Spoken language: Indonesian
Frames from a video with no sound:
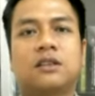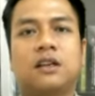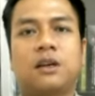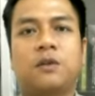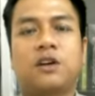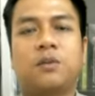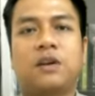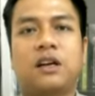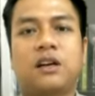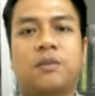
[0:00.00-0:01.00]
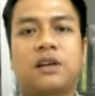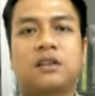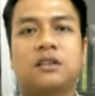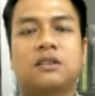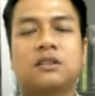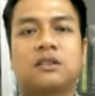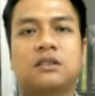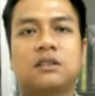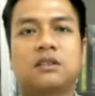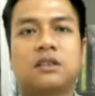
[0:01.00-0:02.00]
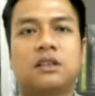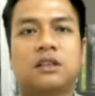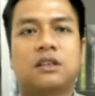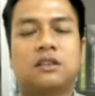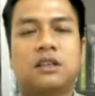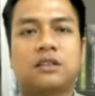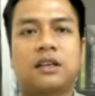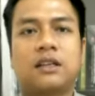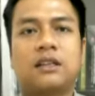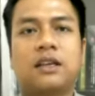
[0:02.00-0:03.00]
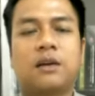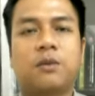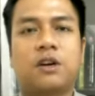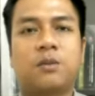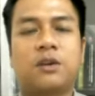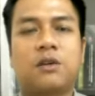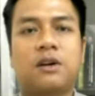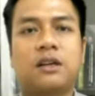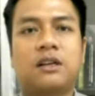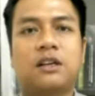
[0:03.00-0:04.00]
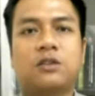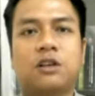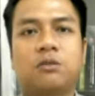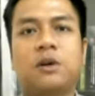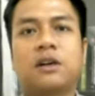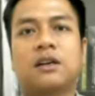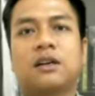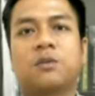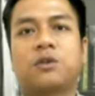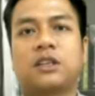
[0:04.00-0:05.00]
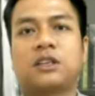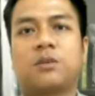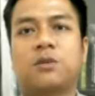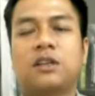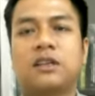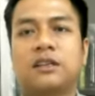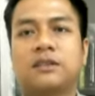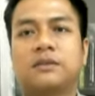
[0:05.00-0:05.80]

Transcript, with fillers: dan kami melakukan penangkapan tersangka tidak melakukan perlawanan dan langsung dibawa ke Polsek Tabungan.